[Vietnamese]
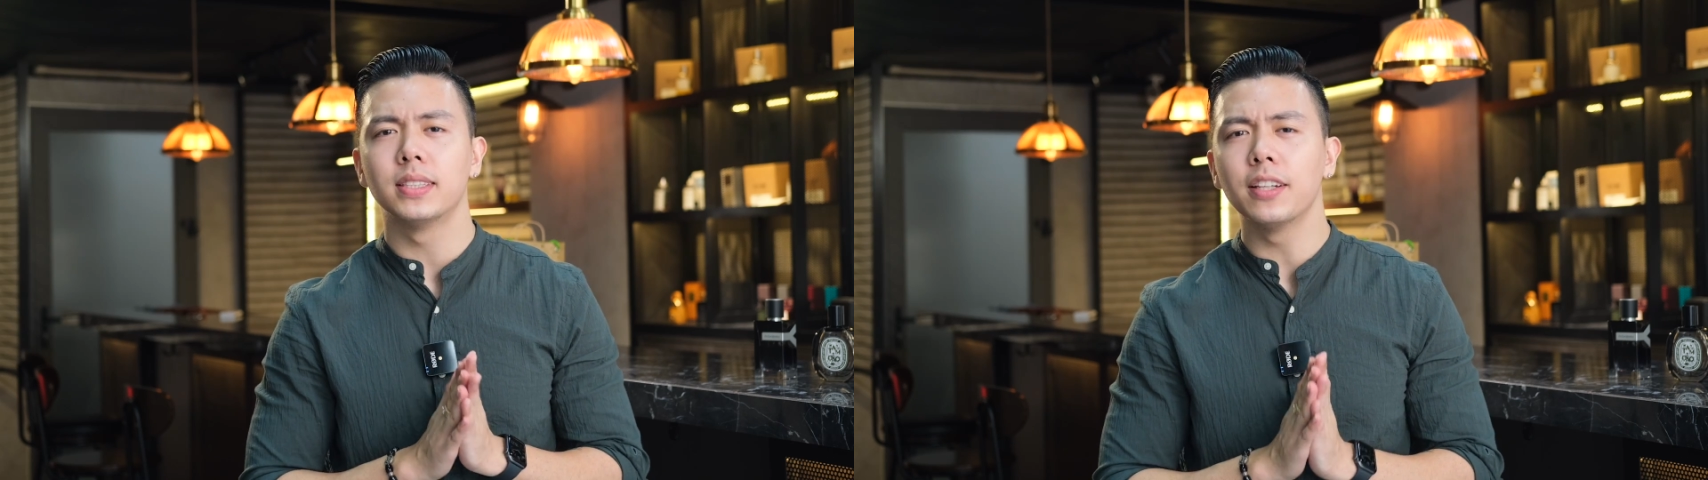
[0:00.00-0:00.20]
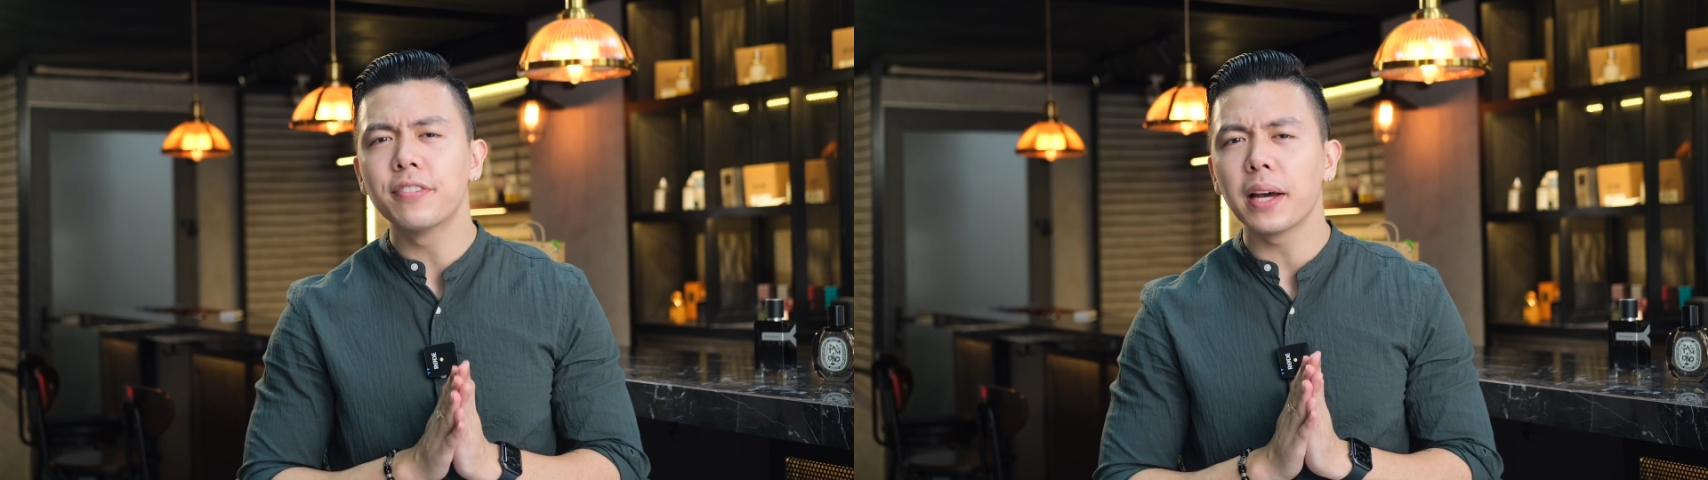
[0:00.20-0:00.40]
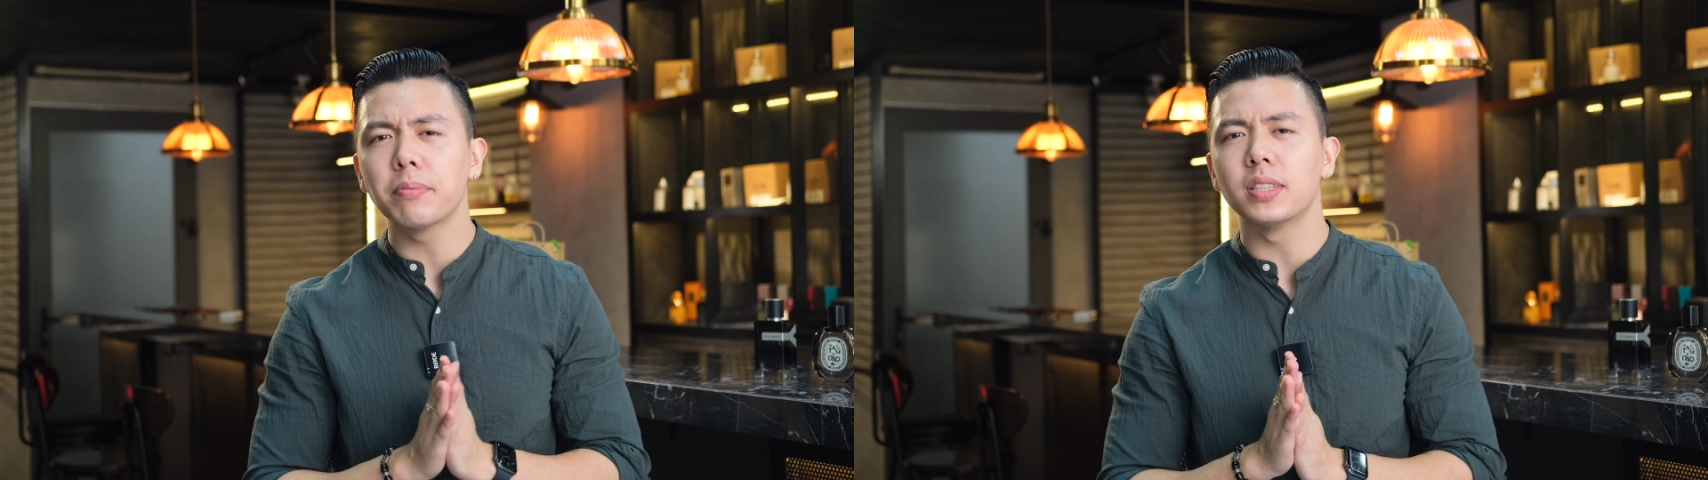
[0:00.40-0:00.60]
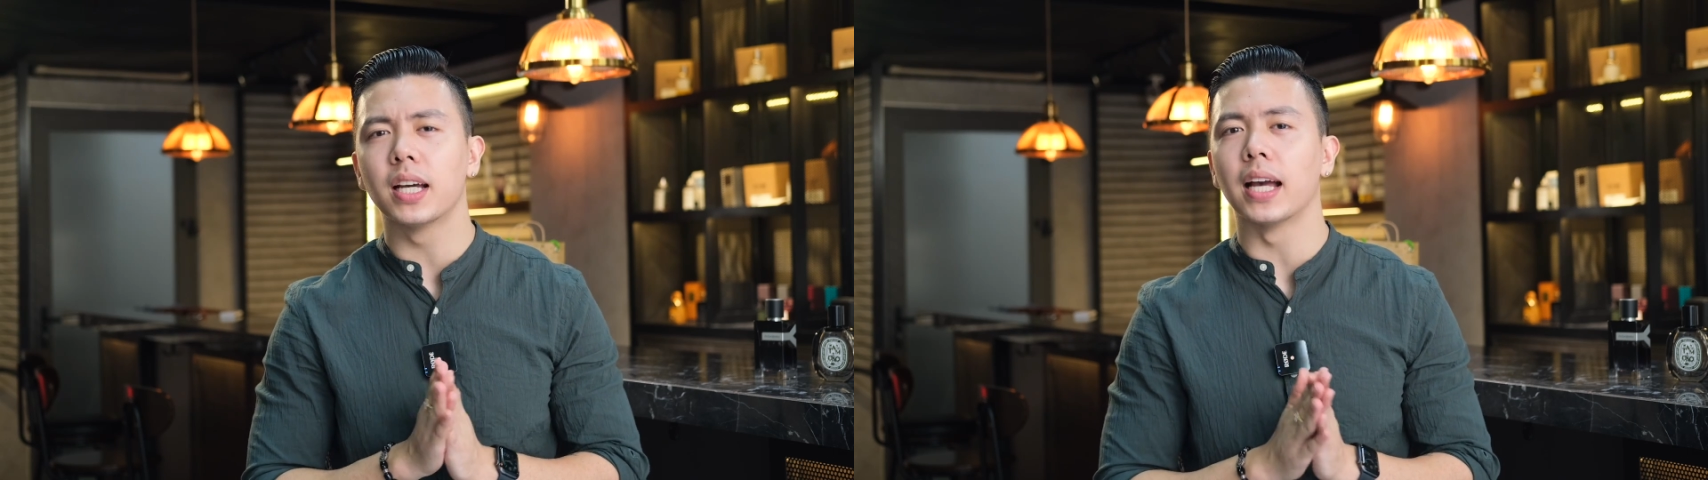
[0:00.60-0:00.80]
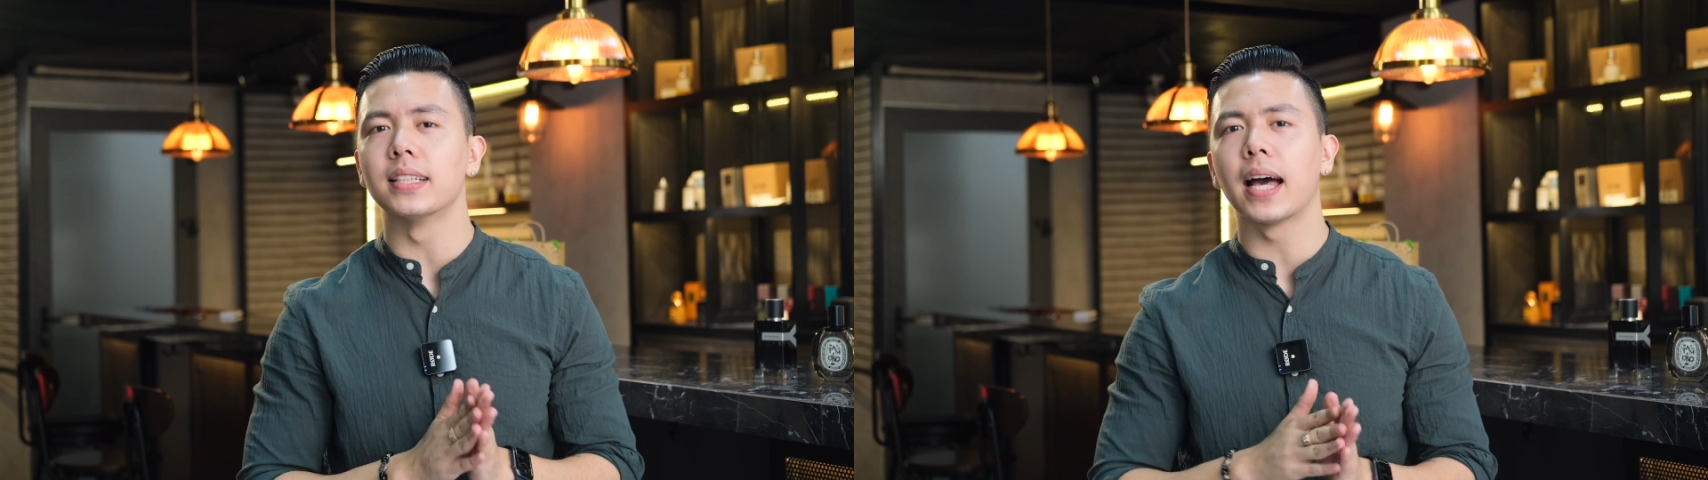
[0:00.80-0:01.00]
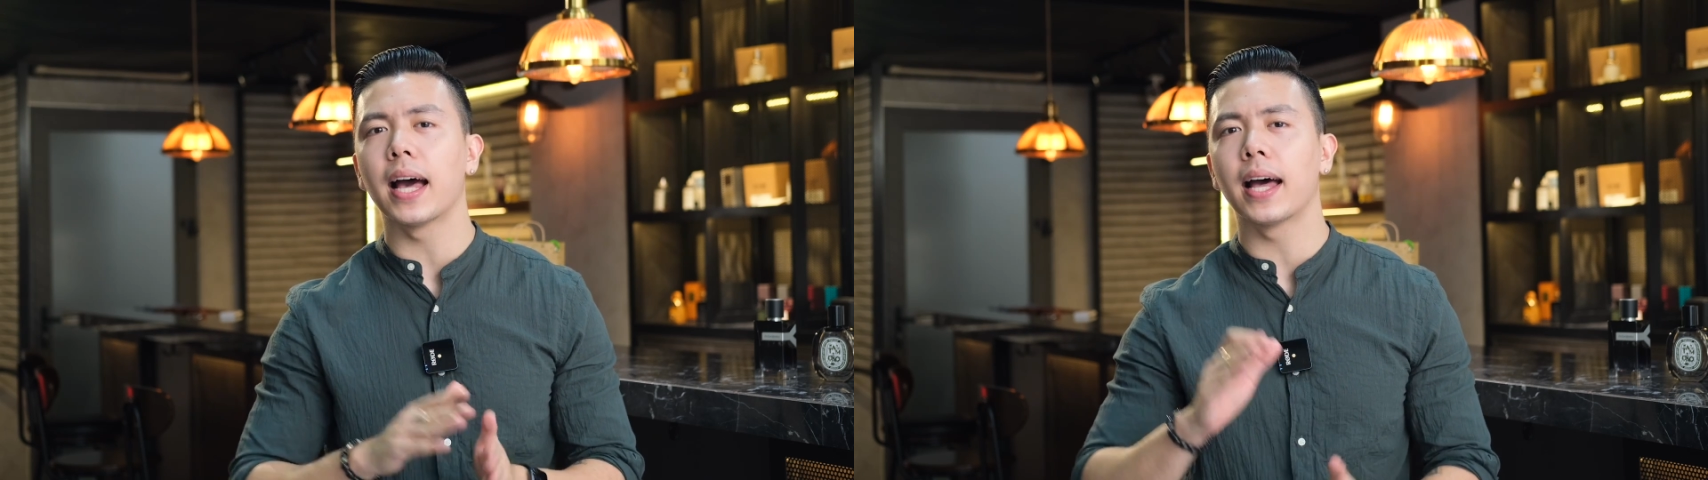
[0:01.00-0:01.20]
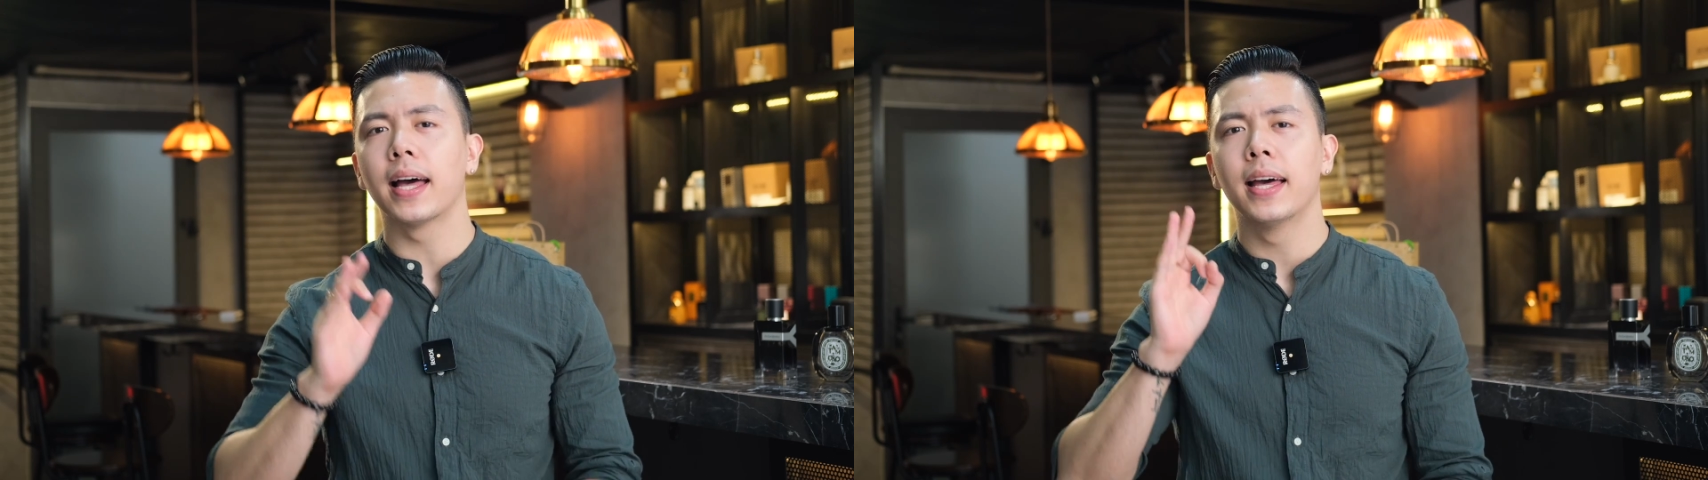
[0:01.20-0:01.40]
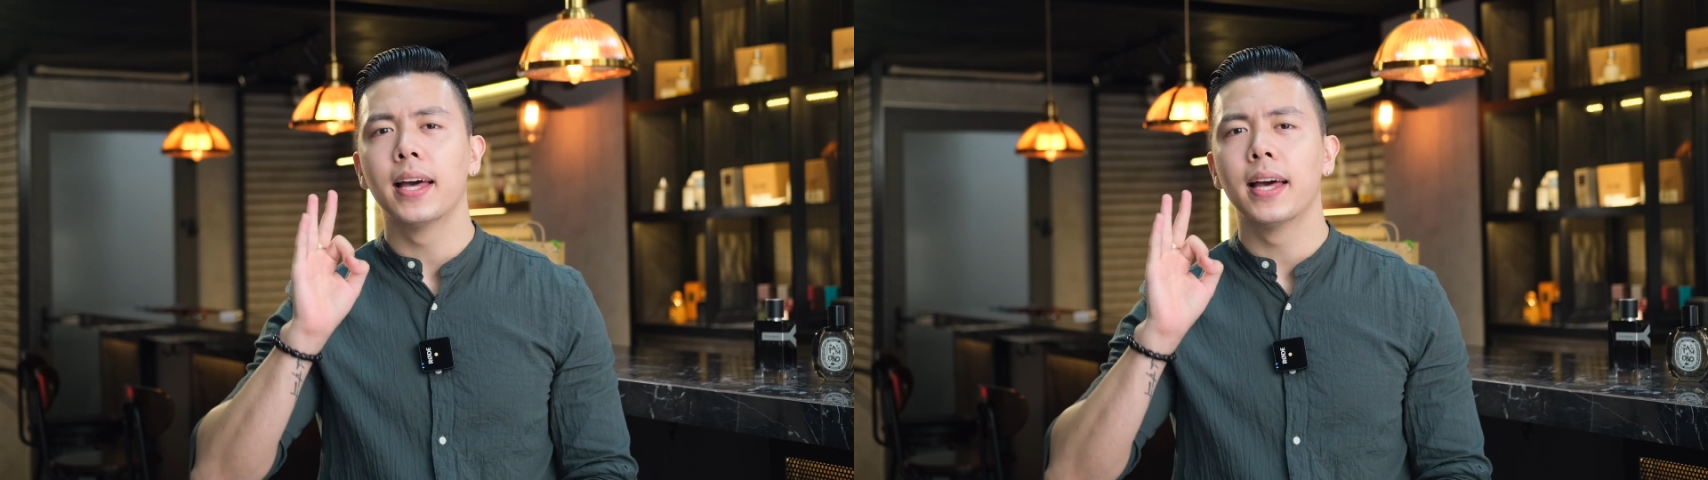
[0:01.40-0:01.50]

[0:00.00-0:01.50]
xin phép chỉ kể ra